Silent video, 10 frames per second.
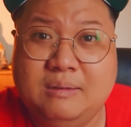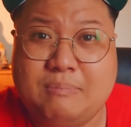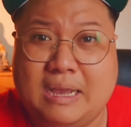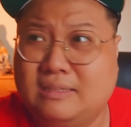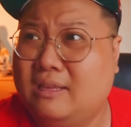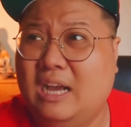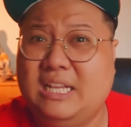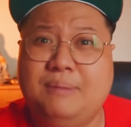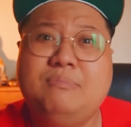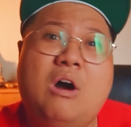mà thời
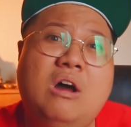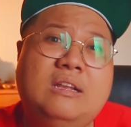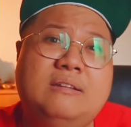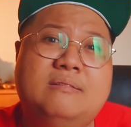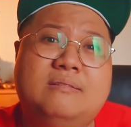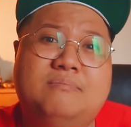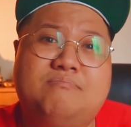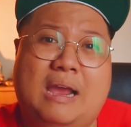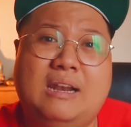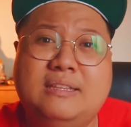điểm đó
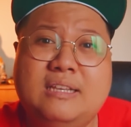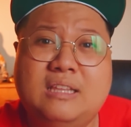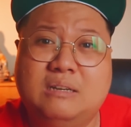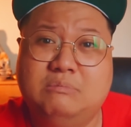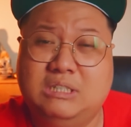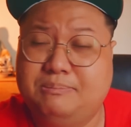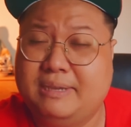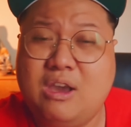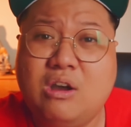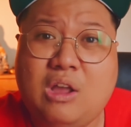bạn lên tới tầng 10 mà
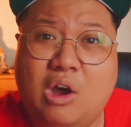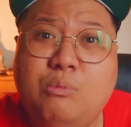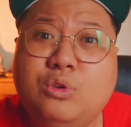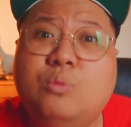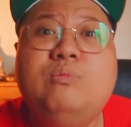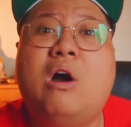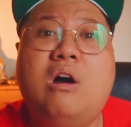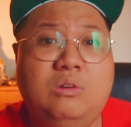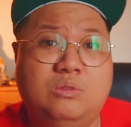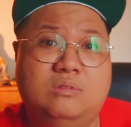gió thổi muốn trúng
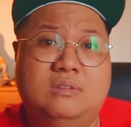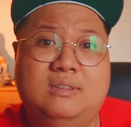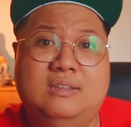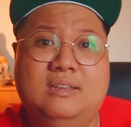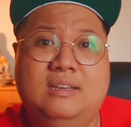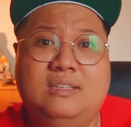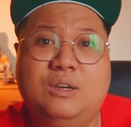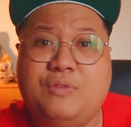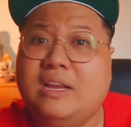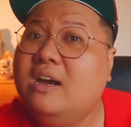gió luôn chứ
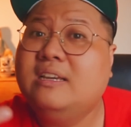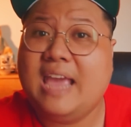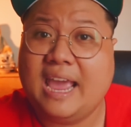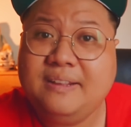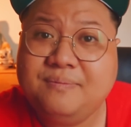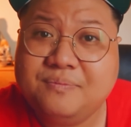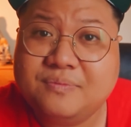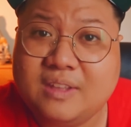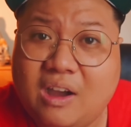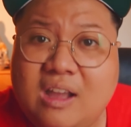không phải đơn giản
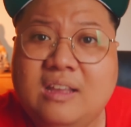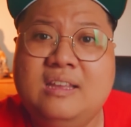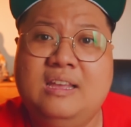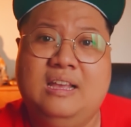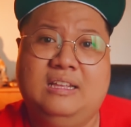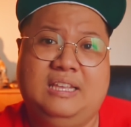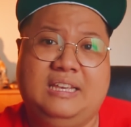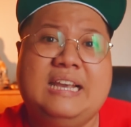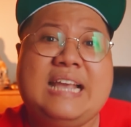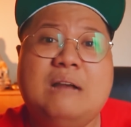đó
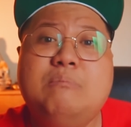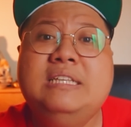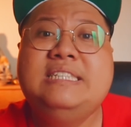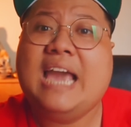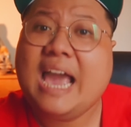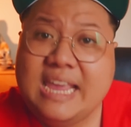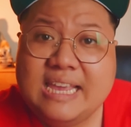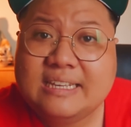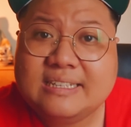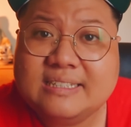thì cái căn bên
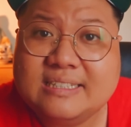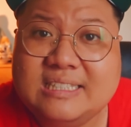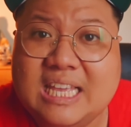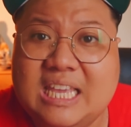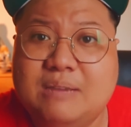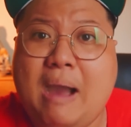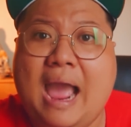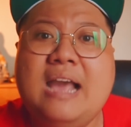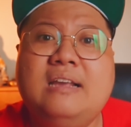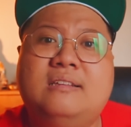trái thì
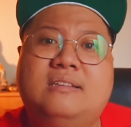bà